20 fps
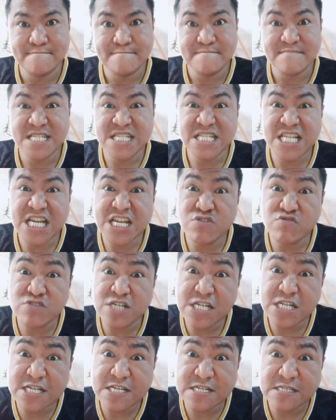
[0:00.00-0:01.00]
Inaano
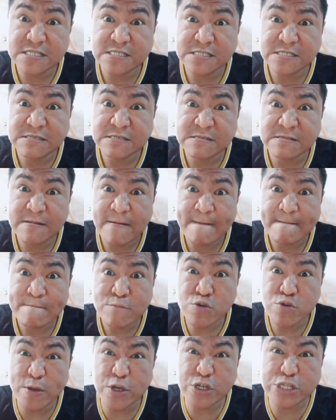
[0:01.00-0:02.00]
ka?
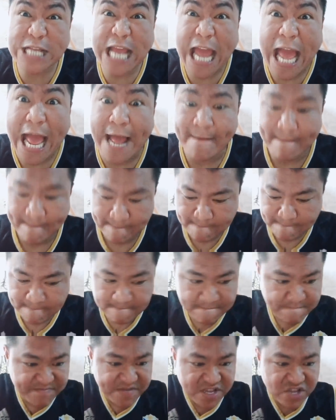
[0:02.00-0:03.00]
Sumagot ka!
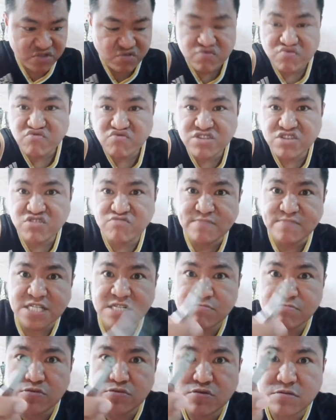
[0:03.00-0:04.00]
Napigot ako mata
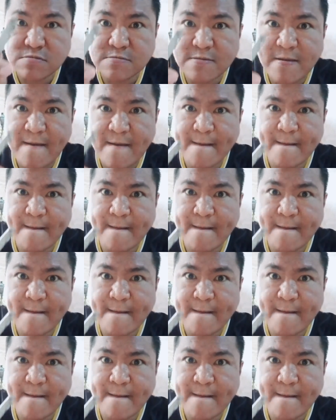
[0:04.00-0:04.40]
mo. Ha?